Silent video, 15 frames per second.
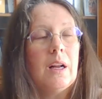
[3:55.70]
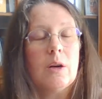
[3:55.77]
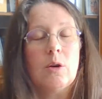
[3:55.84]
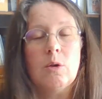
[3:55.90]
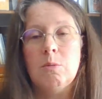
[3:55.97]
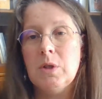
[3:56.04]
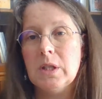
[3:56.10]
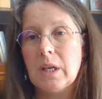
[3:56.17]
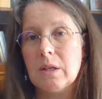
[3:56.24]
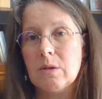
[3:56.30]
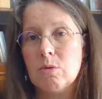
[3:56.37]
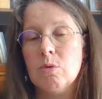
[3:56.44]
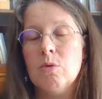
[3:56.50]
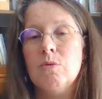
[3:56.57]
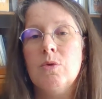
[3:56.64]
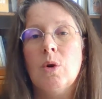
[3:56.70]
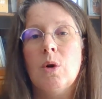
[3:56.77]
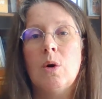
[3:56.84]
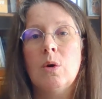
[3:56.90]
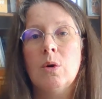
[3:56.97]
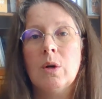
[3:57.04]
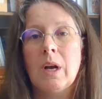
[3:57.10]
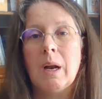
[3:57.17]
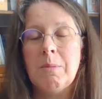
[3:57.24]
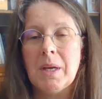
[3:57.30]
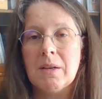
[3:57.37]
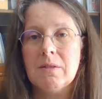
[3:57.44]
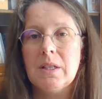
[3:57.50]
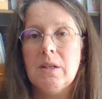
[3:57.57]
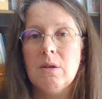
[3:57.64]
communication non violente, la
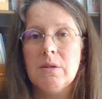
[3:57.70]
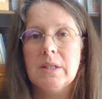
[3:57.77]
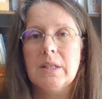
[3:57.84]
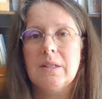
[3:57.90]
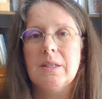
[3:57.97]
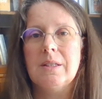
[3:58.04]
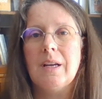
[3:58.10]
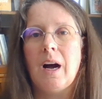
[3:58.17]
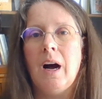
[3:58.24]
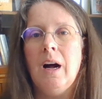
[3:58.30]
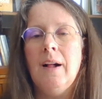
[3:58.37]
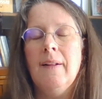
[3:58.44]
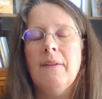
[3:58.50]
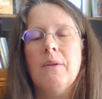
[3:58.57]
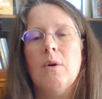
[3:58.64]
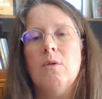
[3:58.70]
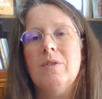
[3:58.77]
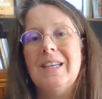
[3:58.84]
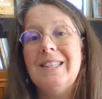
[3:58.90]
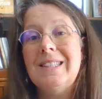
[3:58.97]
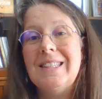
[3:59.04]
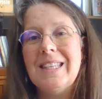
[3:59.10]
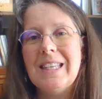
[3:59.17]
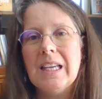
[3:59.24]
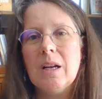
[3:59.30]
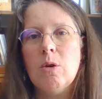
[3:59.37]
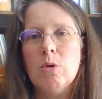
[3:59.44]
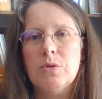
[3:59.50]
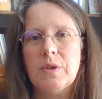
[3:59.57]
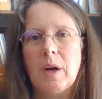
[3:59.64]
bienveillance, etc., on va essayer
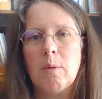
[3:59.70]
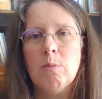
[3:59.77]
de le faire